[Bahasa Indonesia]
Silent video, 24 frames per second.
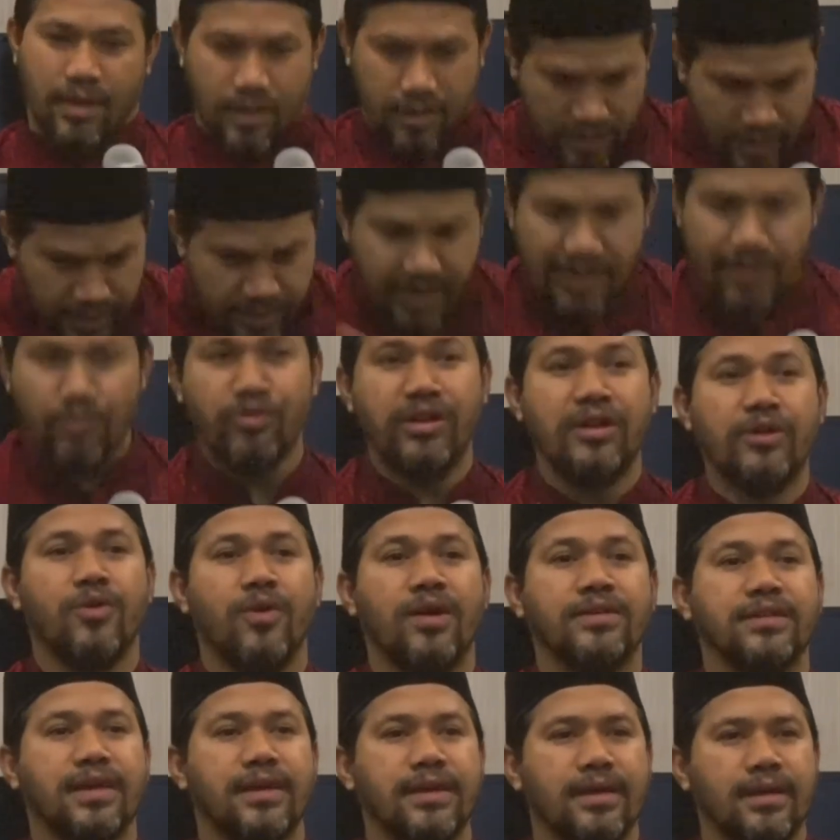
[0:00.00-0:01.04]
Tiga ilmu ini
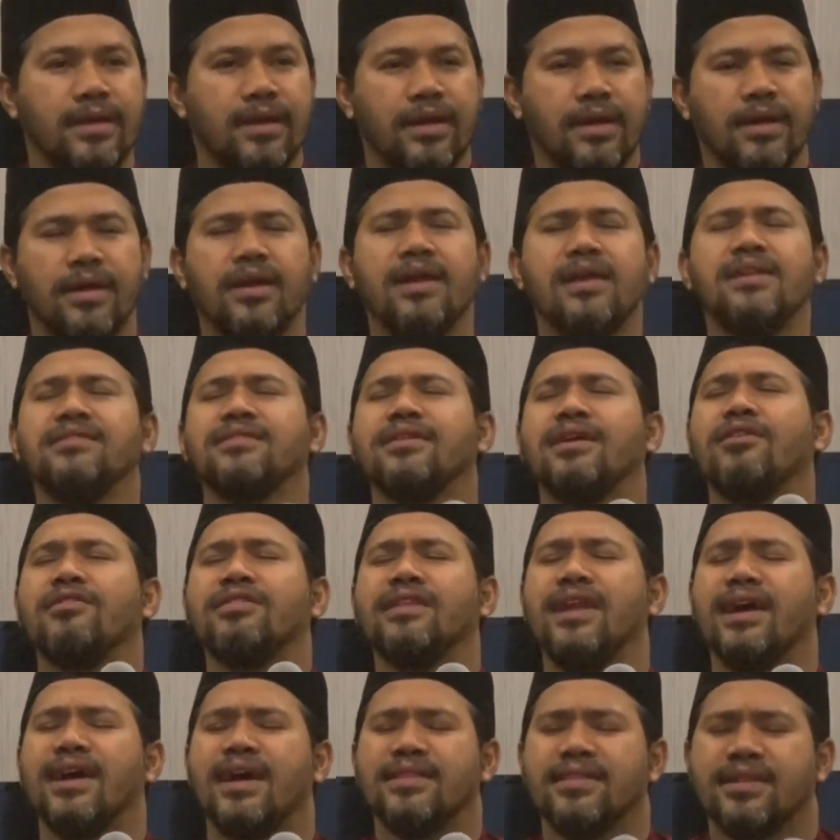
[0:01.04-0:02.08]
kuasai. Insya Allah
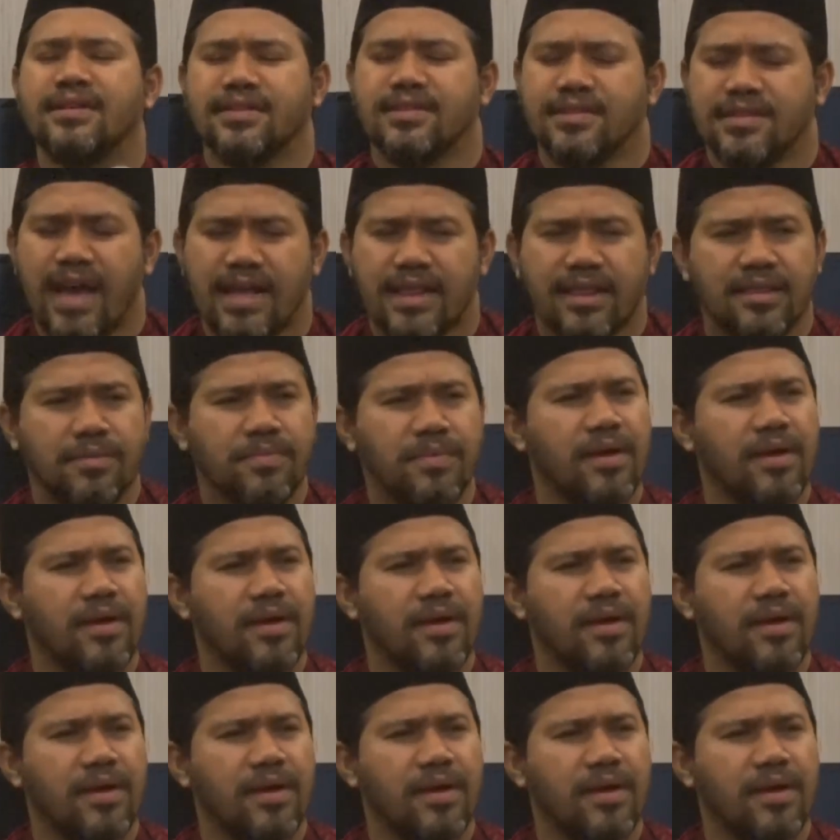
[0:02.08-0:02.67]
tidak akan tersesat.